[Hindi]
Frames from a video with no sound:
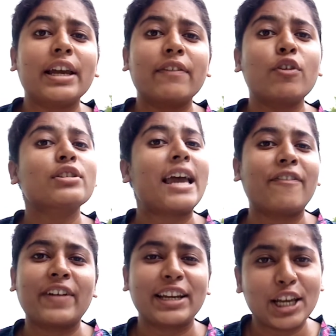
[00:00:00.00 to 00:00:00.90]
एयरफोर्स
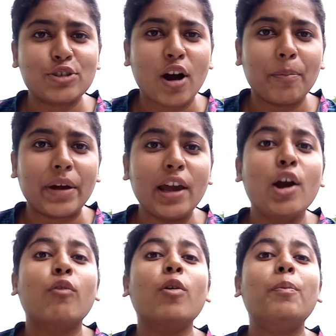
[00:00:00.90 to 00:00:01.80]
एपकेट की जॉब है
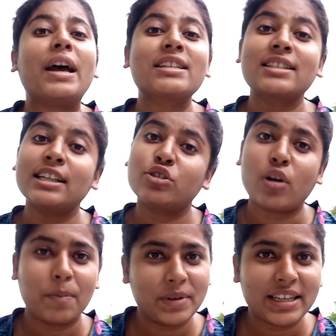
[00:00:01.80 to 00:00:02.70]
वो बेस्टेस्ट
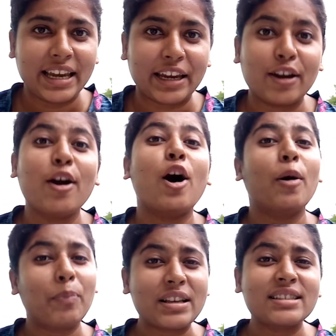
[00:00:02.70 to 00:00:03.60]
जॉब में से एक है और
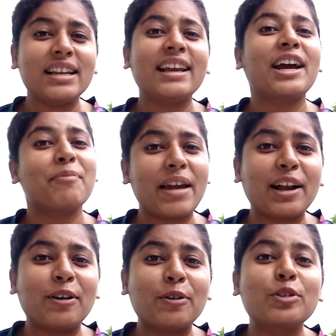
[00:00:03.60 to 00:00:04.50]
पर्सनली अगर मैं
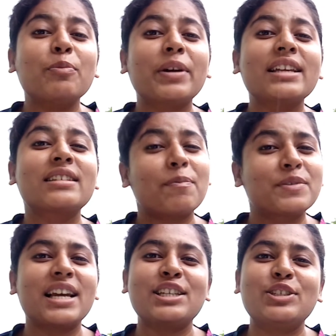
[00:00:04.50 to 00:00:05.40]
कहूँ तो मेरी
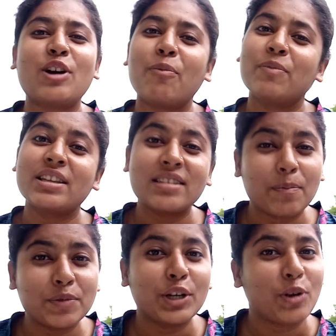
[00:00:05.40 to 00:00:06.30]
सबसे अच्छी जॉब में से
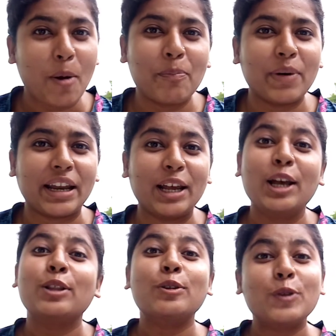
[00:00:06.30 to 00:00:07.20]
सबसे टॉप पर है
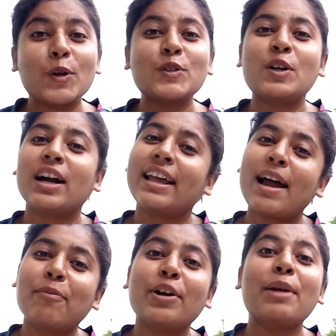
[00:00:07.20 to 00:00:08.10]
तो दोस्तों अगर
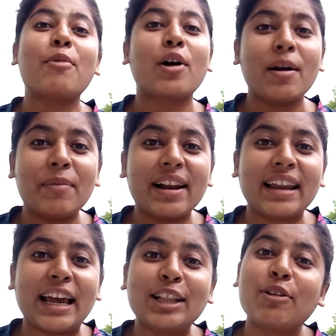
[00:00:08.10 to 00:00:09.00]
आपको ये मौका मिल
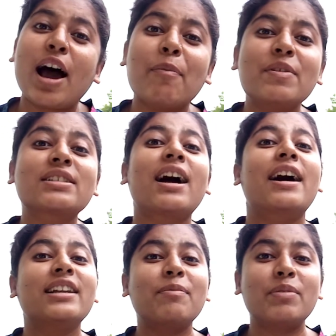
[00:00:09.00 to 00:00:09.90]
रहा है तो आप इसका
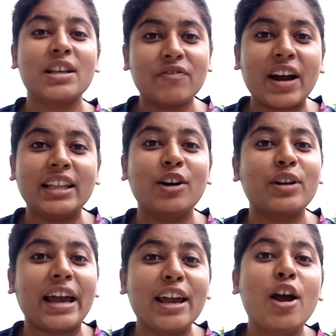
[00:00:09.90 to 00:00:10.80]
हंड्रेड परसेंट फ़ायदा
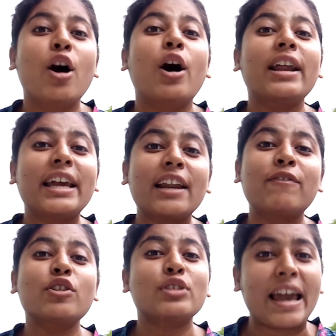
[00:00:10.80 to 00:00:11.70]
उठाएँ और
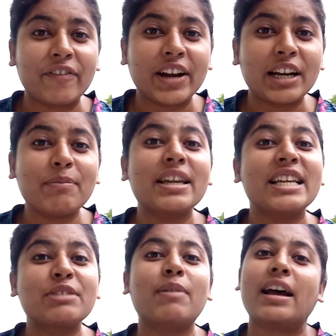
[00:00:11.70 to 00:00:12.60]
एयरफोर्स एपकेट में
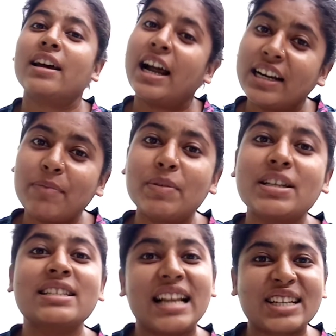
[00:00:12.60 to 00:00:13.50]
इस बार हंड्रेड
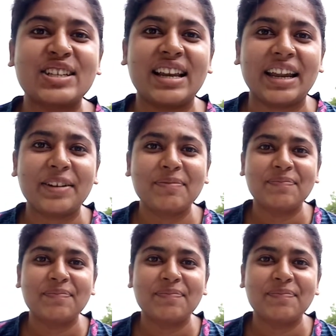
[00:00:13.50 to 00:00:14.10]
परसेंट सिलेक्शन लें